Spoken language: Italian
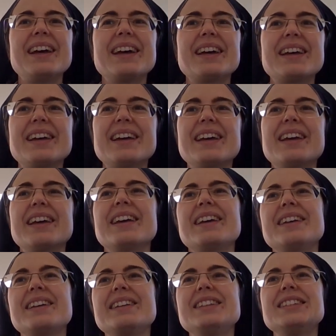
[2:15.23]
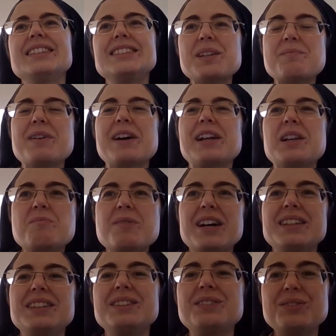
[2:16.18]
è che insieme alle
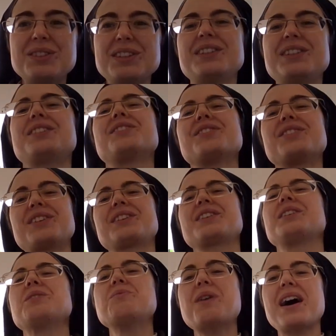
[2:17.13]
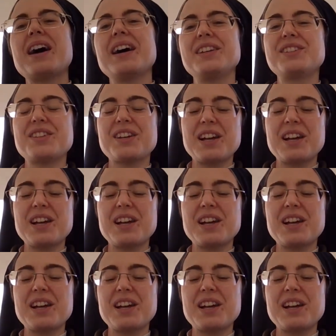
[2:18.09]
beatitudini ci sono anche i guai,